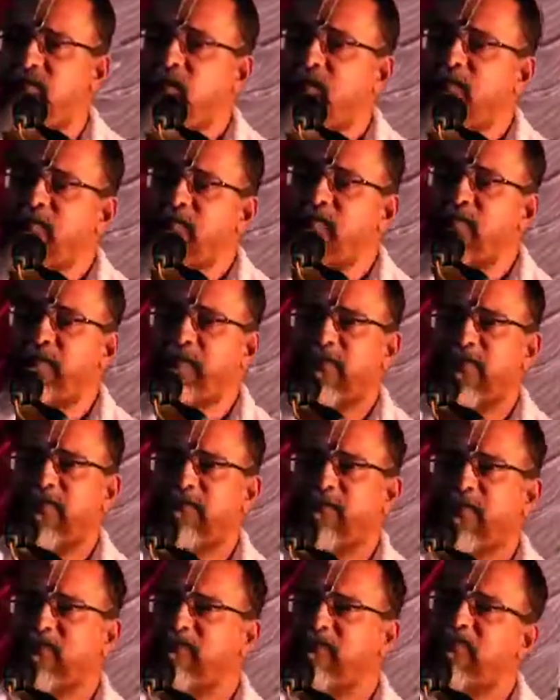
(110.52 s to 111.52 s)
நாமம் அப்படி
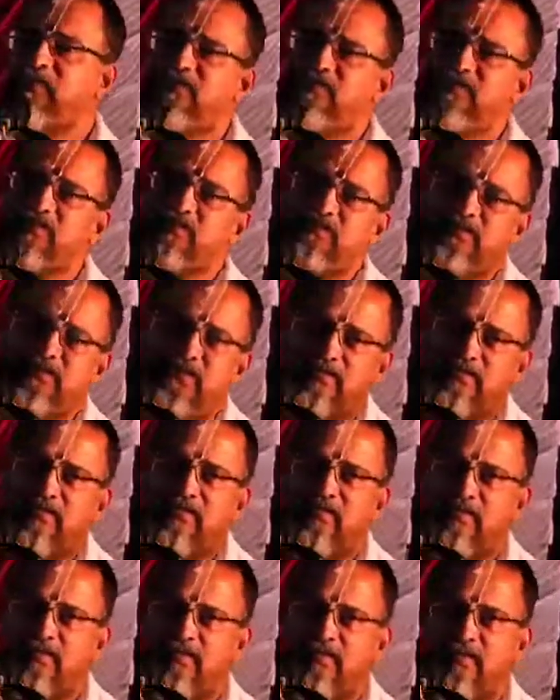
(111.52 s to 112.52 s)
பண்ணணும்னு சொல்றார்
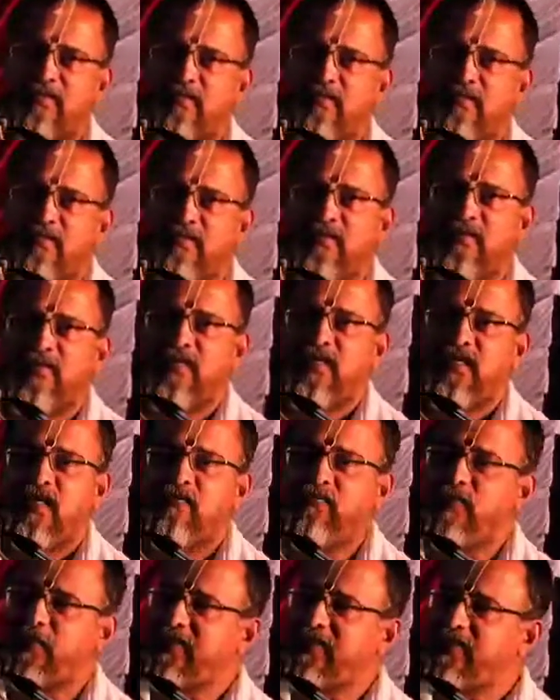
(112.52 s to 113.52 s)

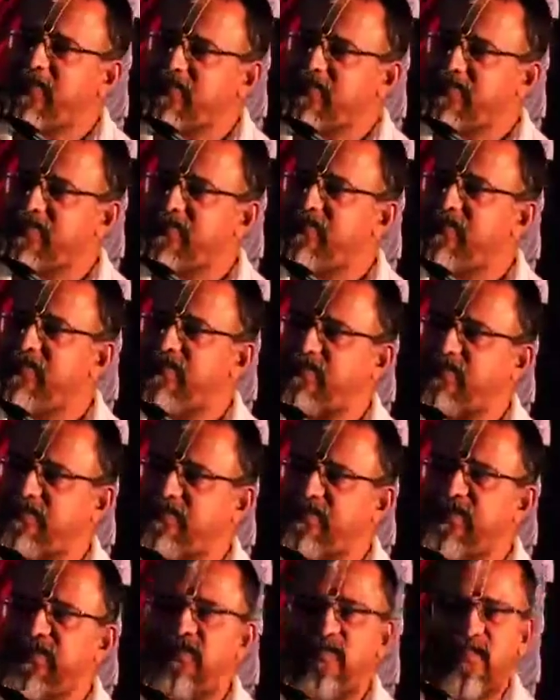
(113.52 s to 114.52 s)
அவர் பண்ணின
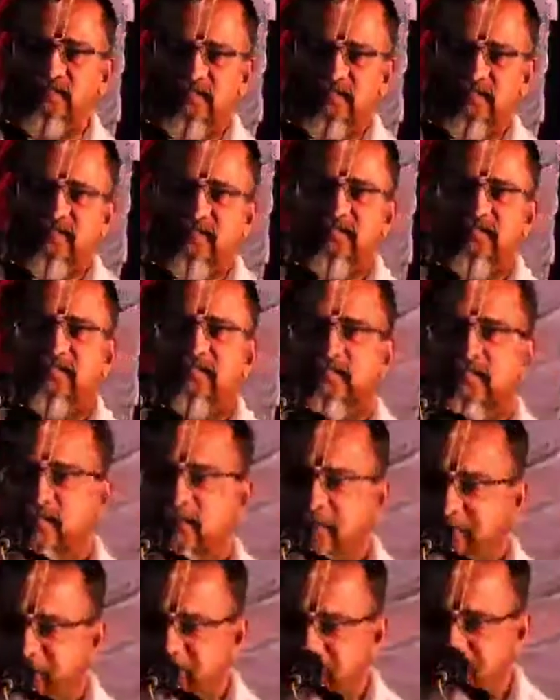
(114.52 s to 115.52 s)
சித்தாந்தத்தை எல்லாரும்
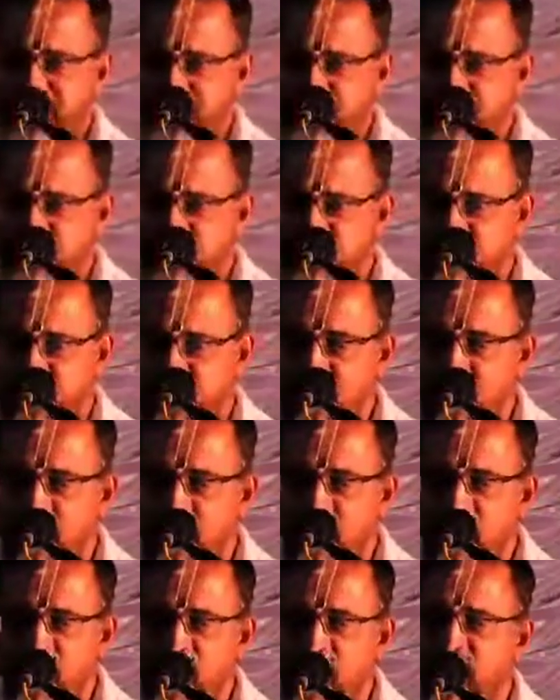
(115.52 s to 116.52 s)
ஏத்துண்டா
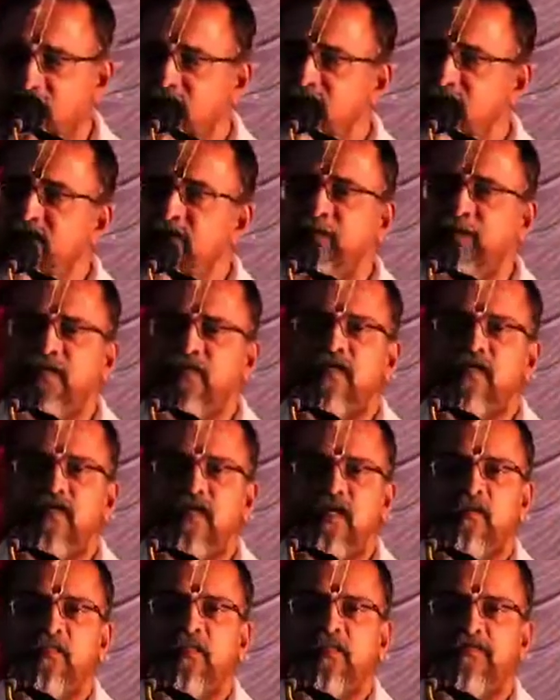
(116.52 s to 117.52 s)
காசி போனால்
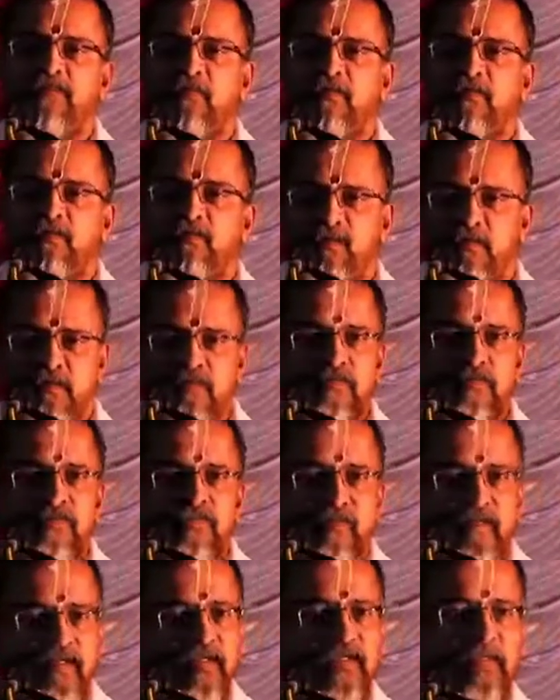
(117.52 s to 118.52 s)
ராமேஸ்வரம் போகணும்னு
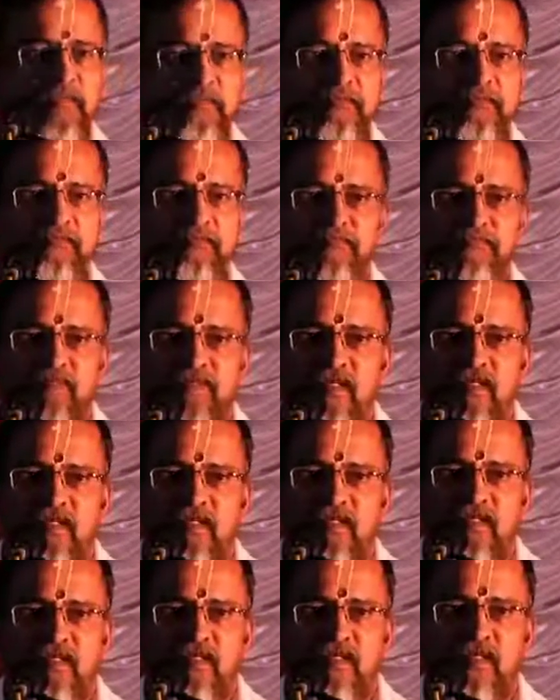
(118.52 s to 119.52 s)
ஒரு வழக்கம்
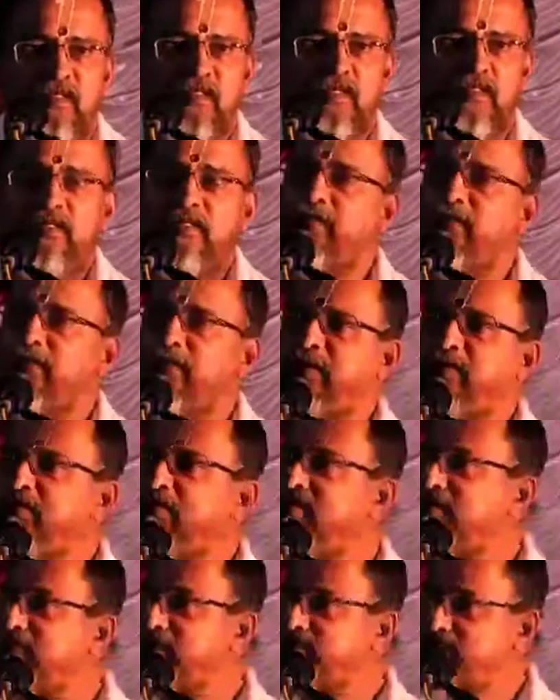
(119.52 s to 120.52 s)
ரெண்டு
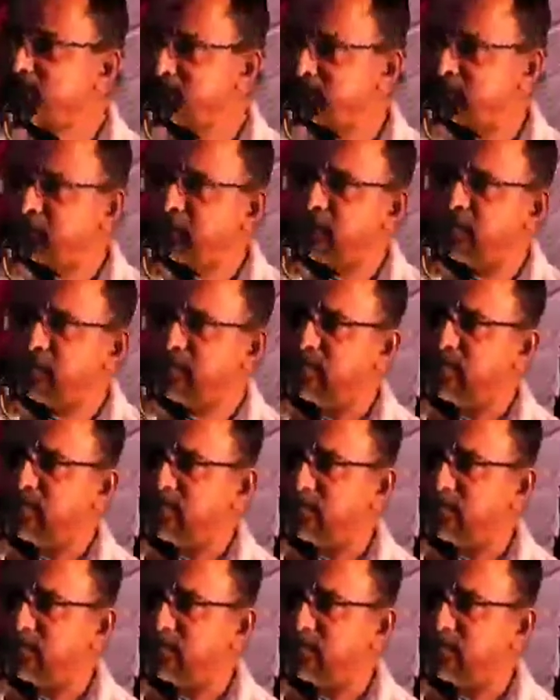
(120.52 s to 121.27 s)
பேருமா ராமேஸ்வரம் போனால்